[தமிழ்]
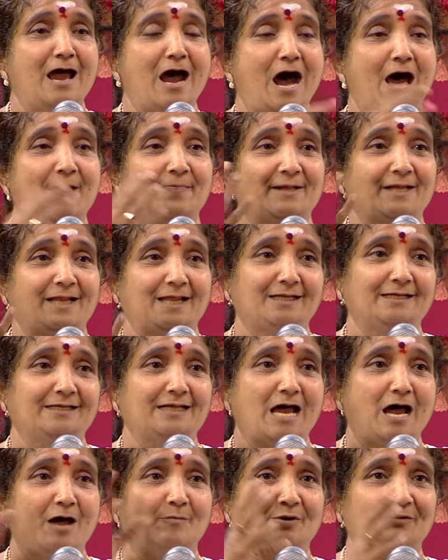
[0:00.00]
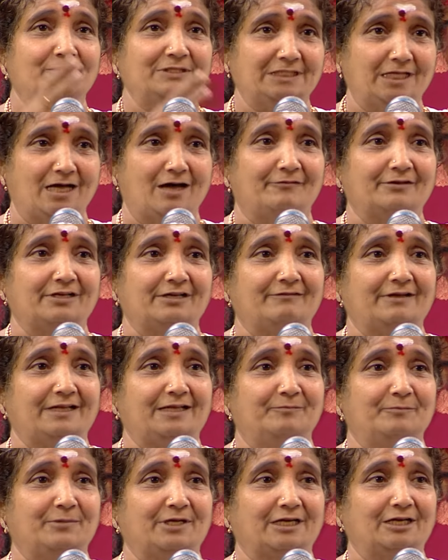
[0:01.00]
அதனால் நாம் வந்து அவரை
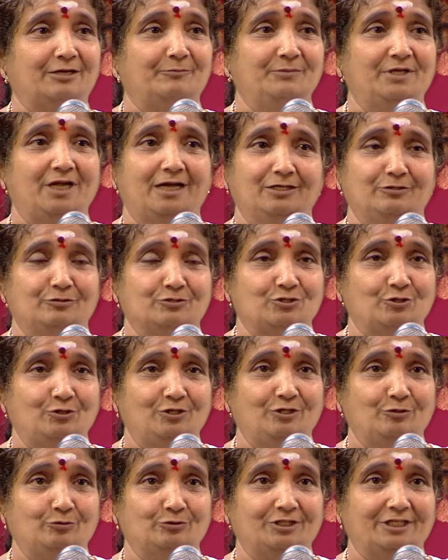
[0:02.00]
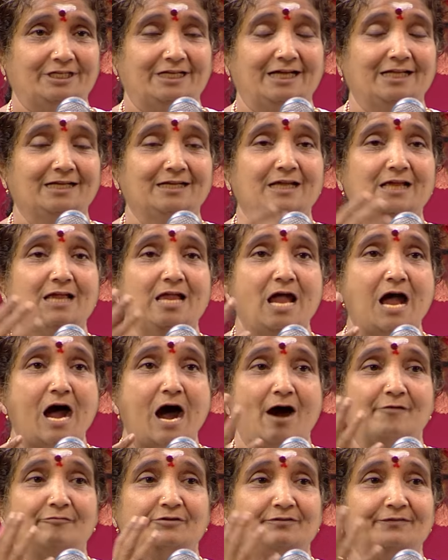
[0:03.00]
வலம் வரணும்னு ஆண்டவர் சொல்லி கொடுத்துருக்கேன்
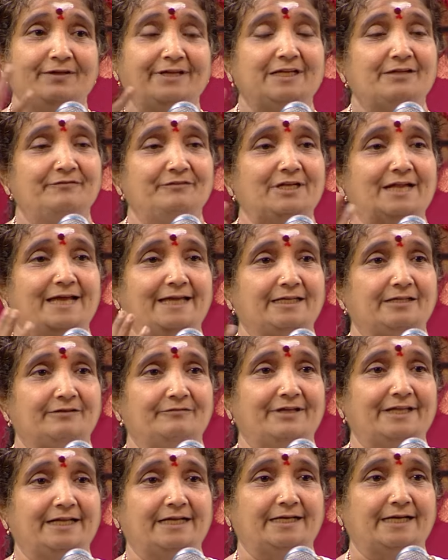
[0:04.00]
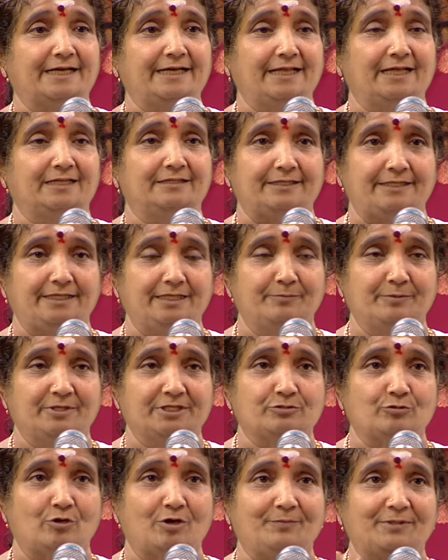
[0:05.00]
அவர் வேறு விநாயகர் வேறு கிடையாது ரெட்டிப்பட்டி
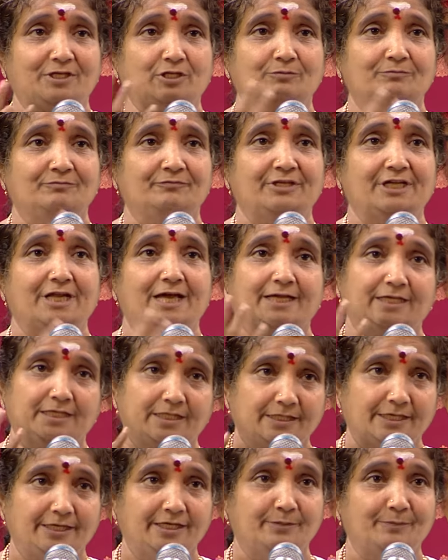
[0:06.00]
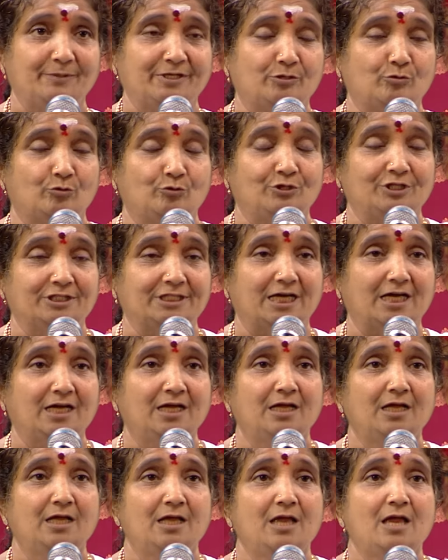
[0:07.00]
சுவாமிகளும் விநாயகர் ரெண்டு பேரும் ஒன்று தான்
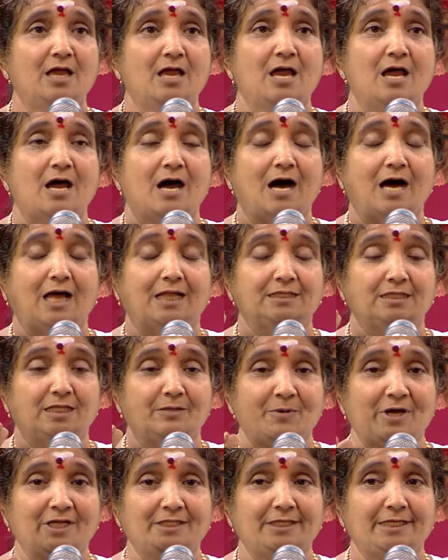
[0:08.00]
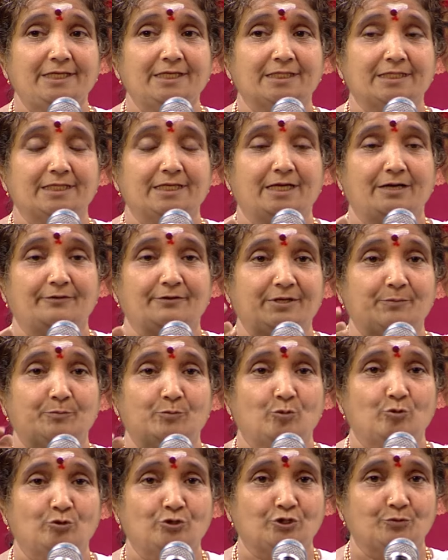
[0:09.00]
அந்த மாதிரி இருக்கிற அவரை
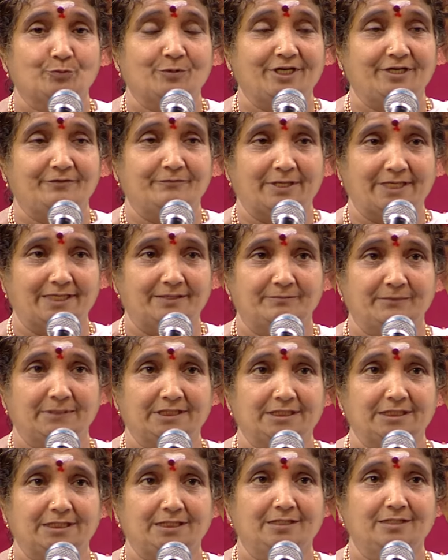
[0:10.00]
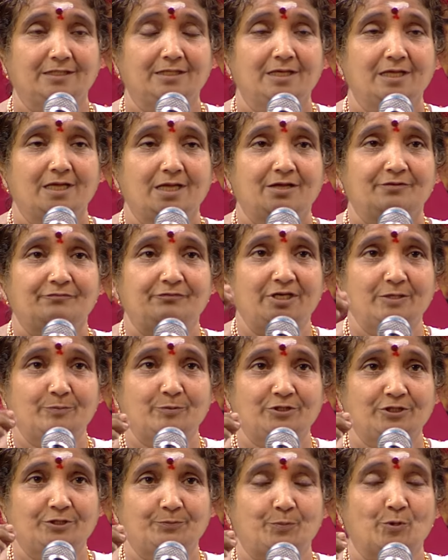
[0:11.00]
மூன்று முறை வலம் வந்து
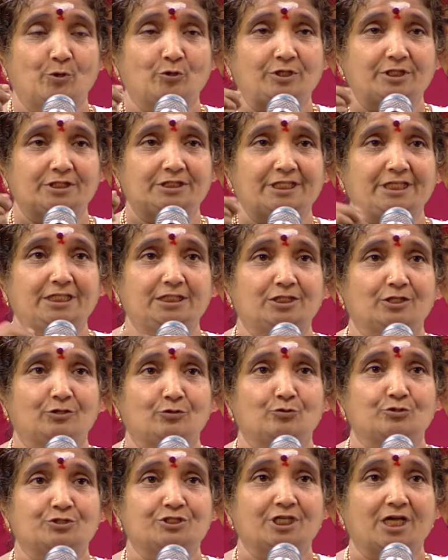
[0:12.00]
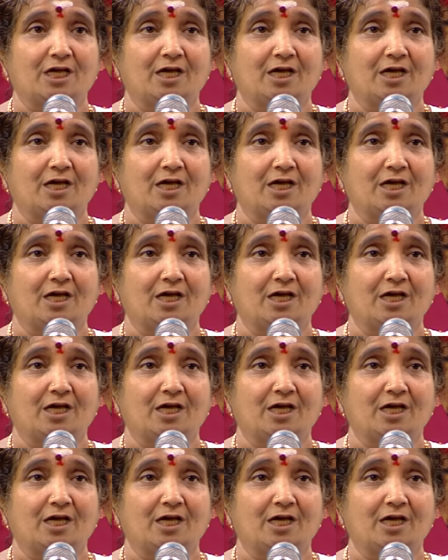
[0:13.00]
விபூதி போட்டு தீர்த்தம் குடித்தா